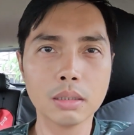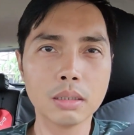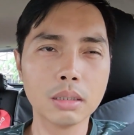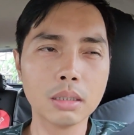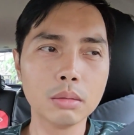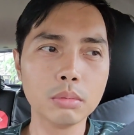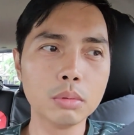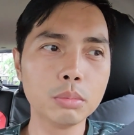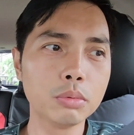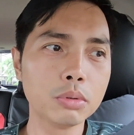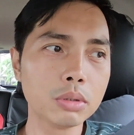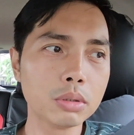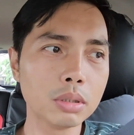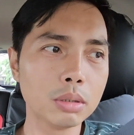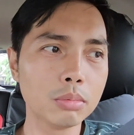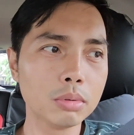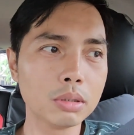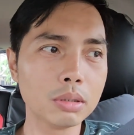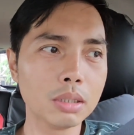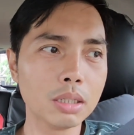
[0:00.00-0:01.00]
Grabe, busog na
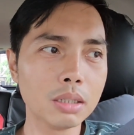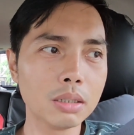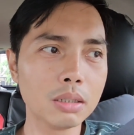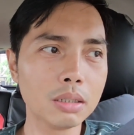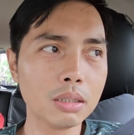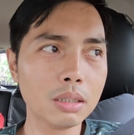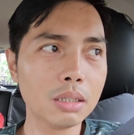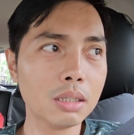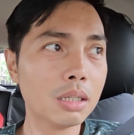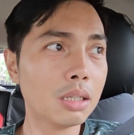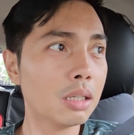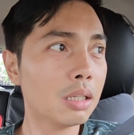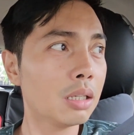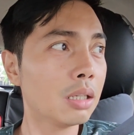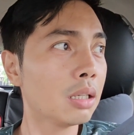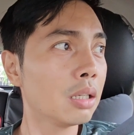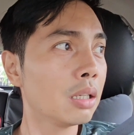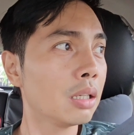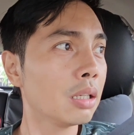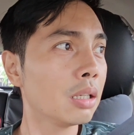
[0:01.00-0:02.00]
busog ako.
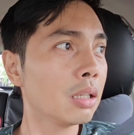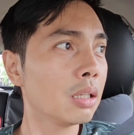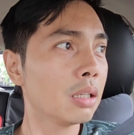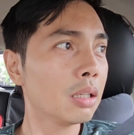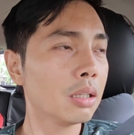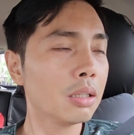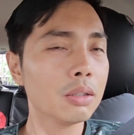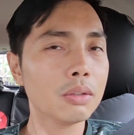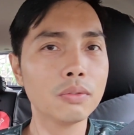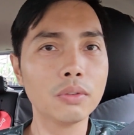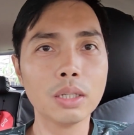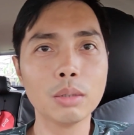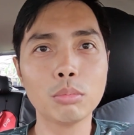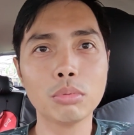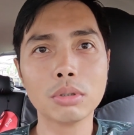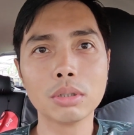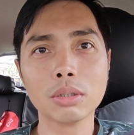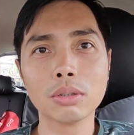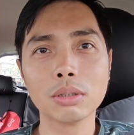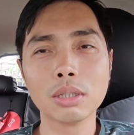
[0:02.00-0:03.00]

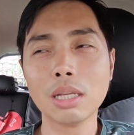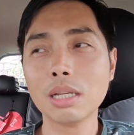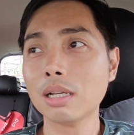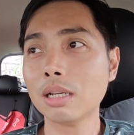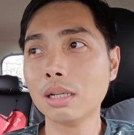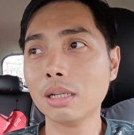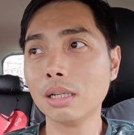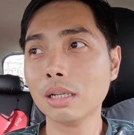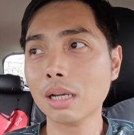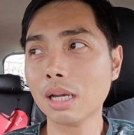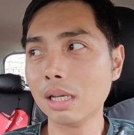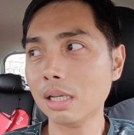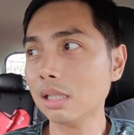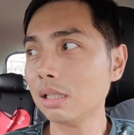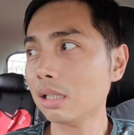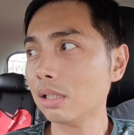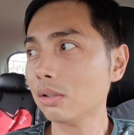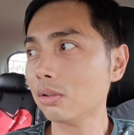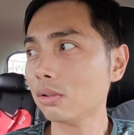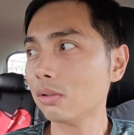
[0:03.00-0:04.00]
Favorite ko ang
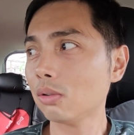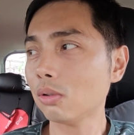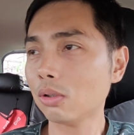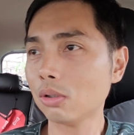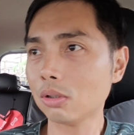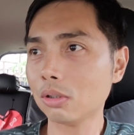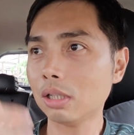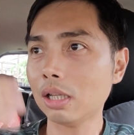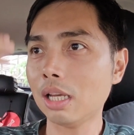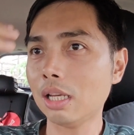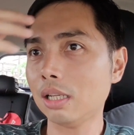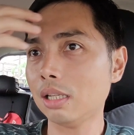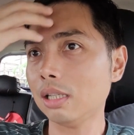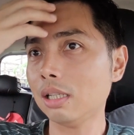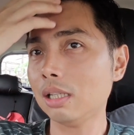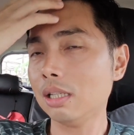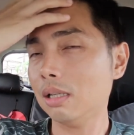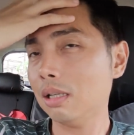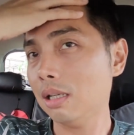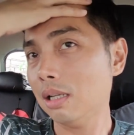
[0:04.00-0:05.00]
kainan tong Coco Deli.
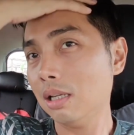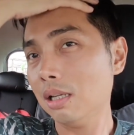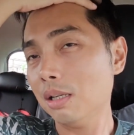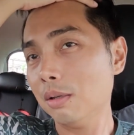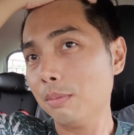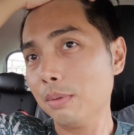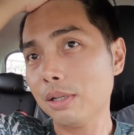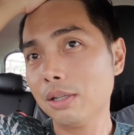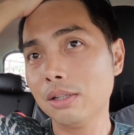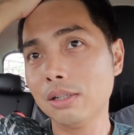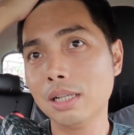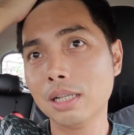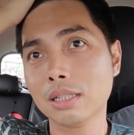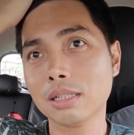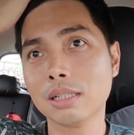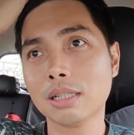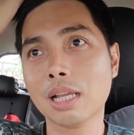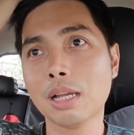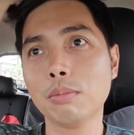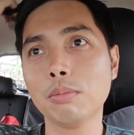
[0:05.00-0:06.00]
Pero
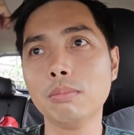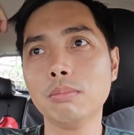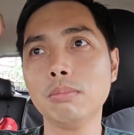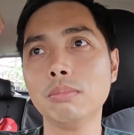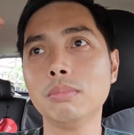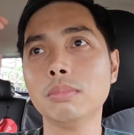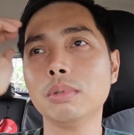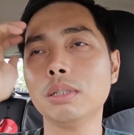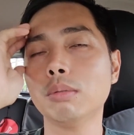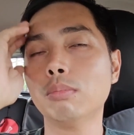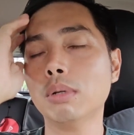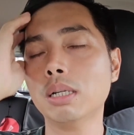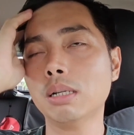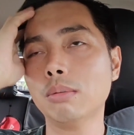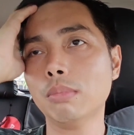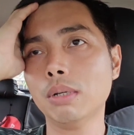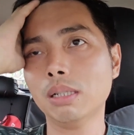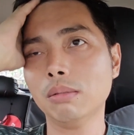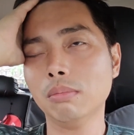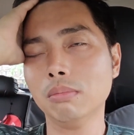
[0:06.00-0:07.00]
next time, iba
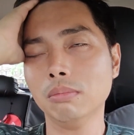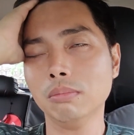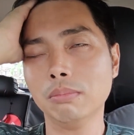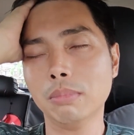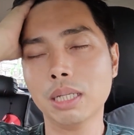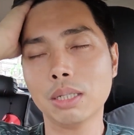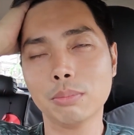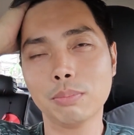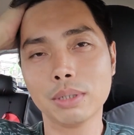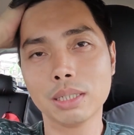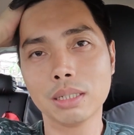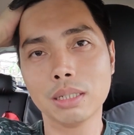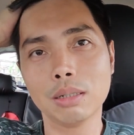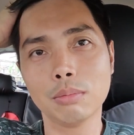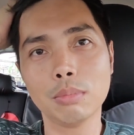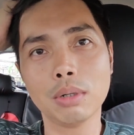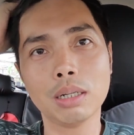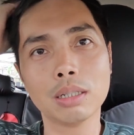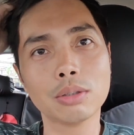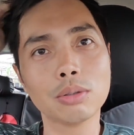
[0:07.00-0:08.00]
naman. Meron pa
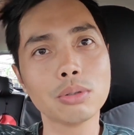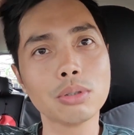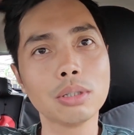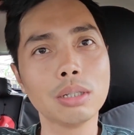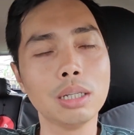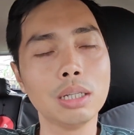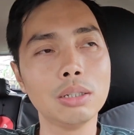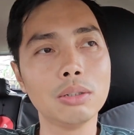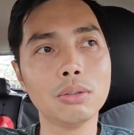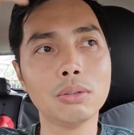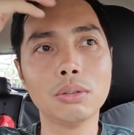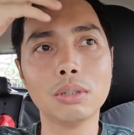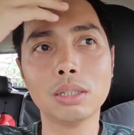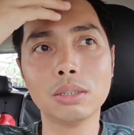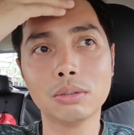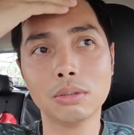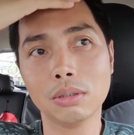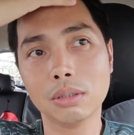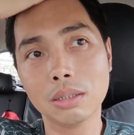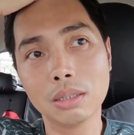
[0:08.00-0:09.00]
silang mga tosino,
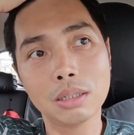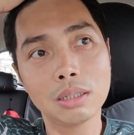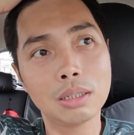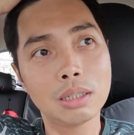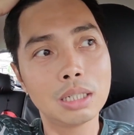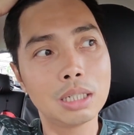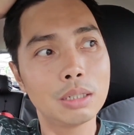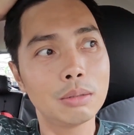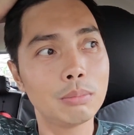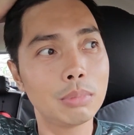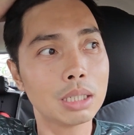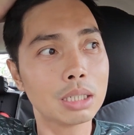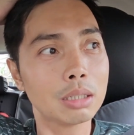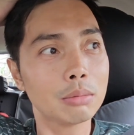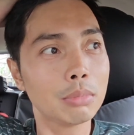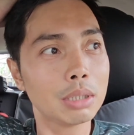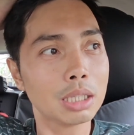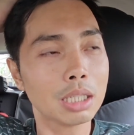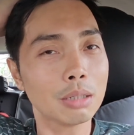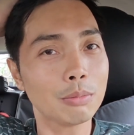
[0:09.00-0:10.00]
ganun. Para
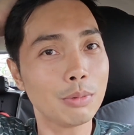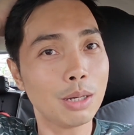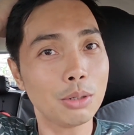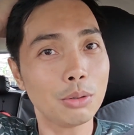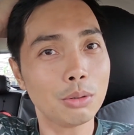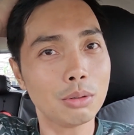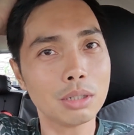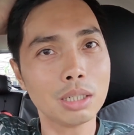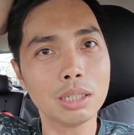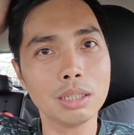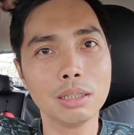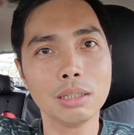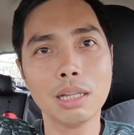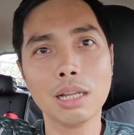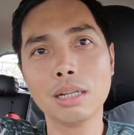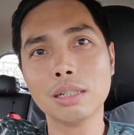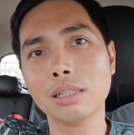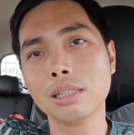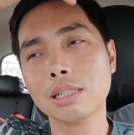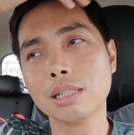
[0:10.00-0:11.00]
matikman ko rin.
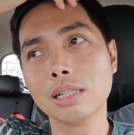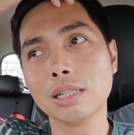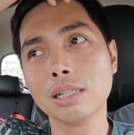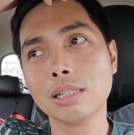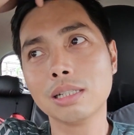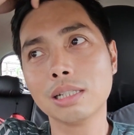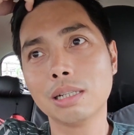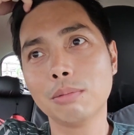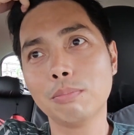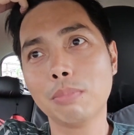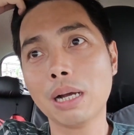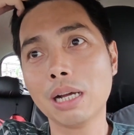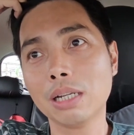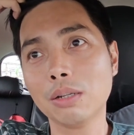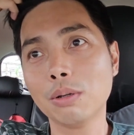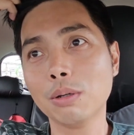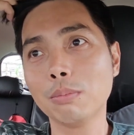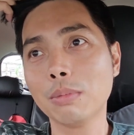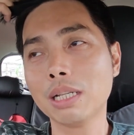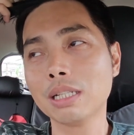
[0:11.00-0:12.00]
Laging sisig.
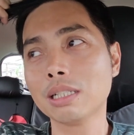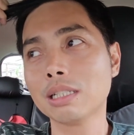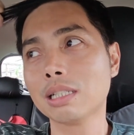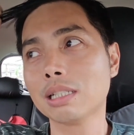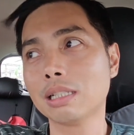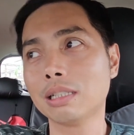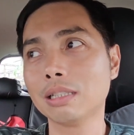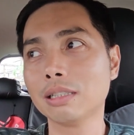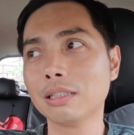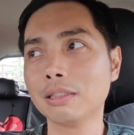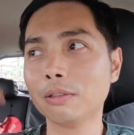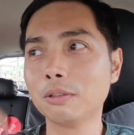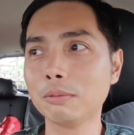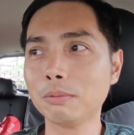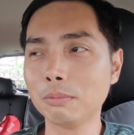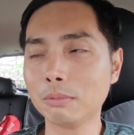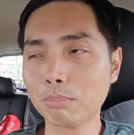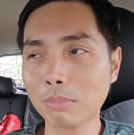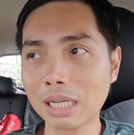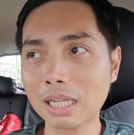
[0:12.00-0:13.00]
Pangalawang beses
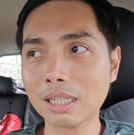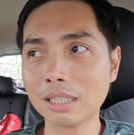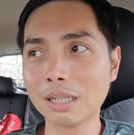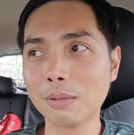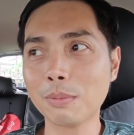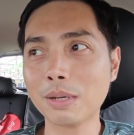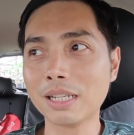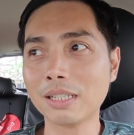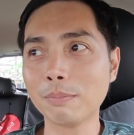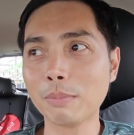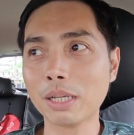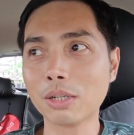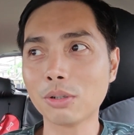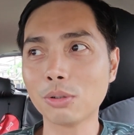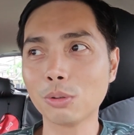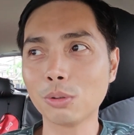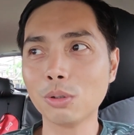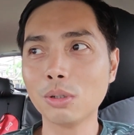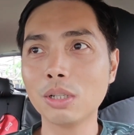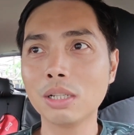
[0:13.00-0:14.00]
pa lang naman,
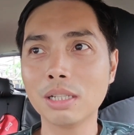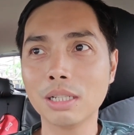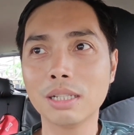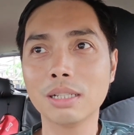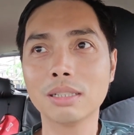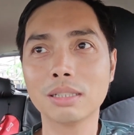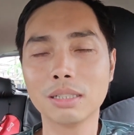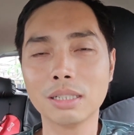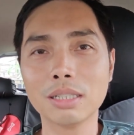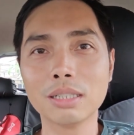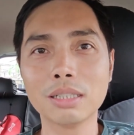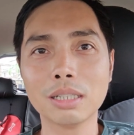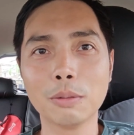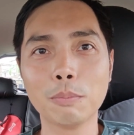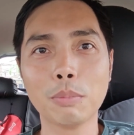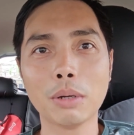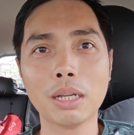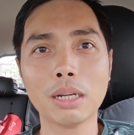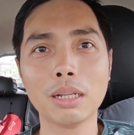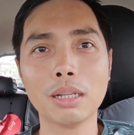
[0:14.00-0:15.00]
pero sisig
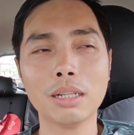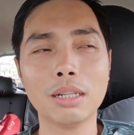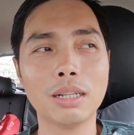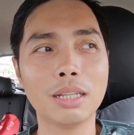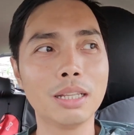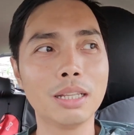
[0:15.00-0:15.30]
pa rin